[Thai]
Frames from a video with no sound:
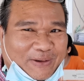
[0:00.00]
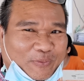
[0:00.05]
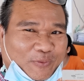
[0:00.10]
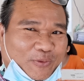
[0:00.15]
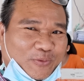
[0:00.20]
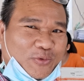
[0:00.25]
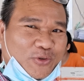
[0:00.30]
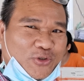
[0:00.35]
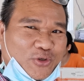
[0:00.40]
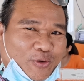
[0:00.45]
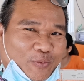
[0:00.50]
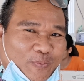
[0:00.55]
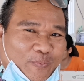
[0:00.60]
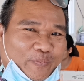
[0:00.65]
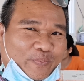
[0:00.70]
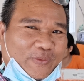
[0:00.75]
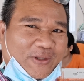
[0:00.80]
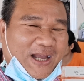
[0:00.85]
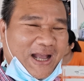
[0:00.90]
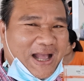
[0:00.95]
นะครับ คุณผู้ชม
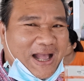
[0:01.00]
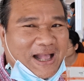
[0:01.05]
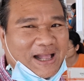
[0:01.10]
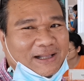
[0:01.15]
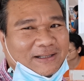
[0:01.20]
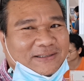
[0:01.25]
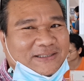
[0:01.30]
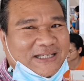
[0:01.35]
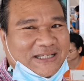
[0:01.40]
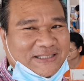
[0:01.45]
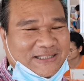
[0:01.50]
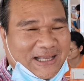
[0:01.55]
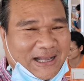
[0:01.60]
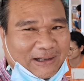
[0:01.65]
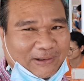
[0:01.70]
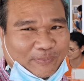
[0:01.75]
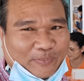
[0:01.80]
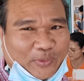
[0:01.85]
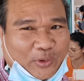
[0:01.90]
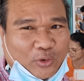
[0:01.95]
ถ้าจะ
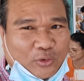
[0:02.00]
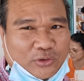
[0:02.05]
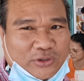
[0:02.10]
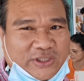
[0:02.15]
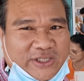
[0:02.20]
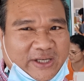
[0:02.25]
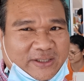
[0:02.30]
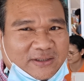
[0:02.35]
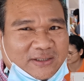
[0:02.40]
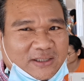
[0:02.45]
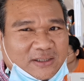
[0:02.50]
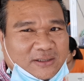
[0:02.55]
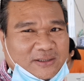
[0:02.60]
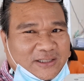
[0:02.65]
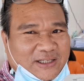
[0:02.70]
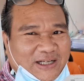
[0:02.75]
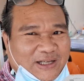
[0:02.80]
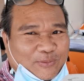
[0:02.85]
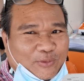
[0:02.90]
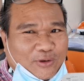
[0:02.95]
สั่งโปรเจคเตอร์
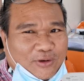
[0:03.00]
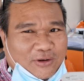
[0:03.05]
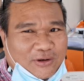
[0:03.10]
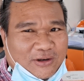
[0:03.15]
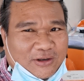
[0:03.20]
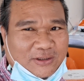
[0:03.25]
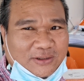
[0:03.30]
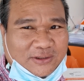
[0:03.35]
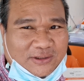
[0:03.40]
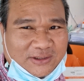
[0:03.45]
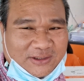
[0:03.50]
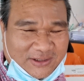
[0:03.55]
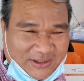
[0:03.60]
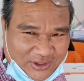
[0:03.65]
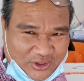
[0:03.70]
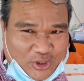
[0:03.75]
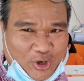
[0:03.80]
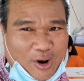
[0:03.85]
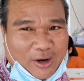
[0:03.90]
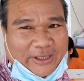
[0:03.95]
นะครับ ก็
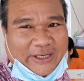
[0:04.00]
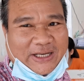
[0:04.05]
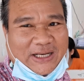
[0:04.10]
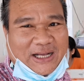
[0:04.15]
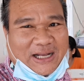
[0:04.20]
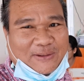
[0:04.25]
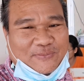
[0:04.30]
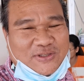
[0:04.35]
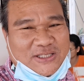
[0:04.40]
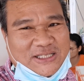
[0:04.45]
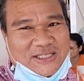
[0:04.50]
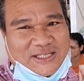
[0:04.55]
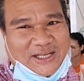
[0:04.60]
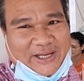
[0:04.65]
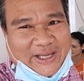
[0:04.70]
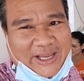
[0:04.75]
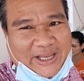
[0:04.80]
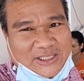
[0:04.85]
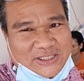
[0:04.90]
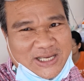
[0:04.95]
ช่องนี้แหละครับสีส
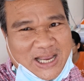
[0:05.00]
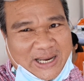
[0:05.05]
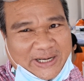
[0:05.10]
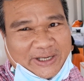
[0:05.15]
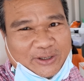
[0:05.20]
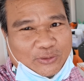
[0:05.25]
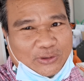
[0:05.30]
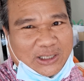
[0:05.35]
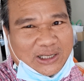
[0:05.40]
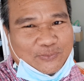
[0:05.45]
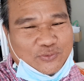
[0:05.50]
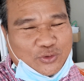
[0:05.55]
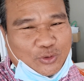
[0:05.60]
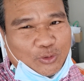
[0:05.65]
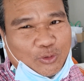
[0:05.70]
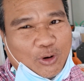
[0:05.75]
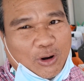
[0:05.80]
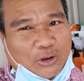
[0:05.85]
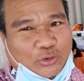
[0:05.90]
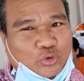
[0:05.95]
เกตชาแนลนะครับ
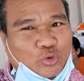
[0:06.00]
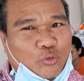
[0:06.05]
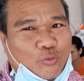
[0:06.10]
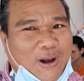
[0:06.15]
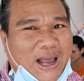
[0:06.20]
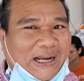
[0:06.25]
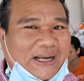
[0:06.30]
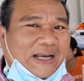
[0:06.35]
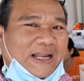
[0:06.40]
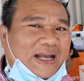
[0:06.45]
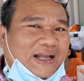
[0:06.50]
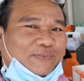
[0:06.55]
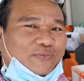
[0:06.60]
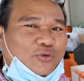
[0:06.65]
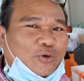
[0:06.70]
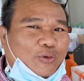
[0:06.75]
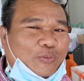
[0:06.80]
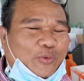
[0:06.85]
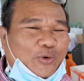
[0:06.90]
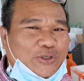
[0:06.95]
ส่งของทุกวันนะครับ
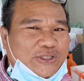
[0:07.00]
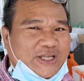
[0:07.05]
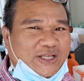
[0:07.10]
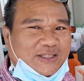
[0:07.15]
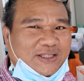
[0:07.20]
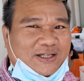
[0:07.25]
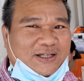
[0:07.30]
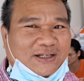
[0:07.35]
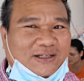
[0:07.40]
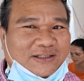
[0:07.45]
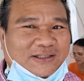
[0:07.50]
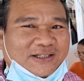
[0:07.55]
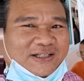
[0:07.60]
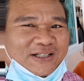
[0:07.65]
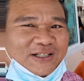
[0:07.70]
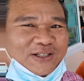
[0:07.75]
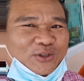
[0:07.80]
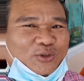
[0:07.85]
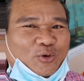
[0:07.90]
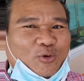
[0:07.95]
ส่งโปรเจคเตอร์
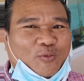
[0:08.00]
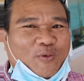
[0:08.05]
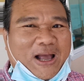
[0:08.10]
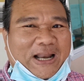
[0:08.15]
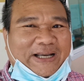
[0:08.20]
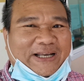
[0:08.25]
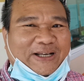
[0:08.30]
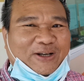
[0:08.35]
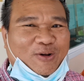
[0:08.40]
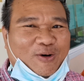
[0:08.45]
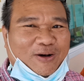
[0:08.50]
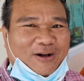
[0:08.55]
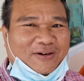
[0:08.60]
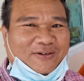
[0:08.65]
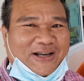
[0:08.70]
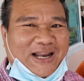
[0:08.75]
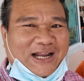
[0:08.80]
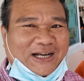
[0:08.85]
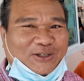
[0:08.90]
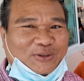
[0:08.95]
ทุกวันเนี่ยน้อง
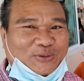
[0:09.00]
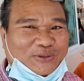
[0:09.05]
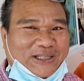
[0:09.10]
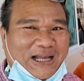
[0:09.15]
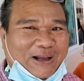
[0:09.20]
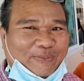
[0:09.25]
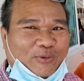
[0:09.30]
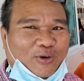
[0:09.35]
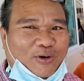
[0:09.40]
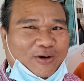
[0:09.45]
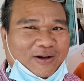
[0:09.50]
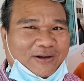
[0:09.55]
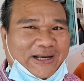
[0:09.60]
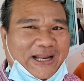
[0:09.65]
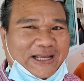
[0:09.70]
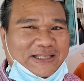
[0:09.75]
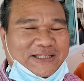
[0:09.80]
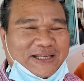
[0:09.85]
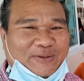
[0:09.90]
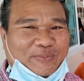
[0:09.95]
เขานั่งดูถามน้องเขา
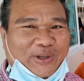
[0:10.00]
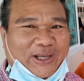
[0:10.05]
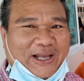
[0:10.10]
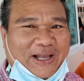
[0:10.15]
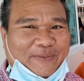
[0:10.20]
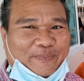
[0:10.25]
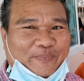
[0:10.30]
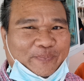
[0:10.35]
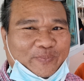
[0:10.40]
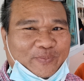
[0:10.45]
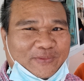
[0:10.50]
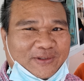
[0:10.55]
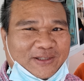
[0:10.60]
ได้จริงไหมครับ